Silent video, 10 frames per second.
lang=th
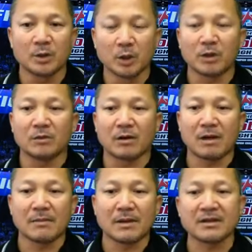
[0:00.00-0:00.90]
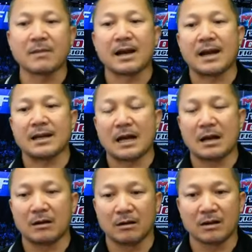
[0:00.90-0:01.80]
หยุดบอกว่าไม่สบาย
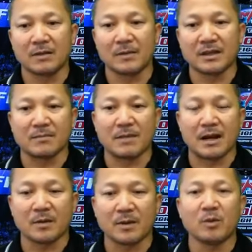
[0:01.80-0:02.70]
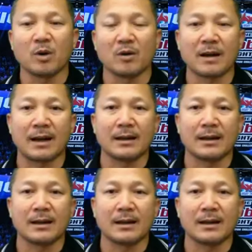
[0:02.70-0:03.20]
เราก็ไม่สบายก็ไปดูหมอว่า